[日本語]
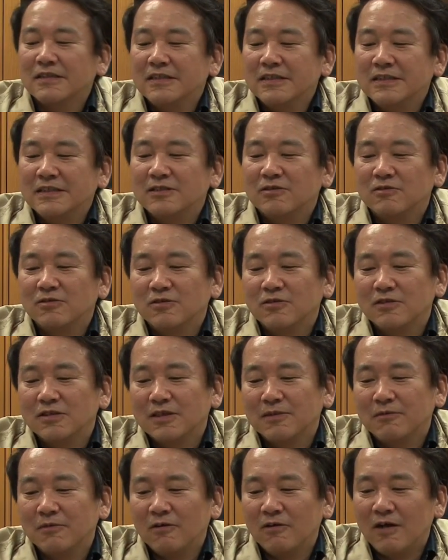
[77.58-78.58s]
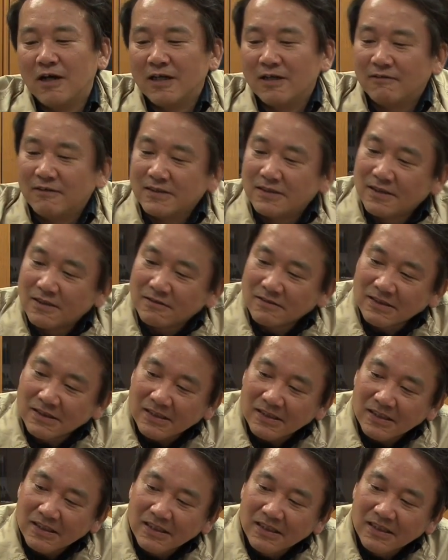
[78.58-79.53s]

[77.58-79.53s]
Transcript: う意志の強さも表してるし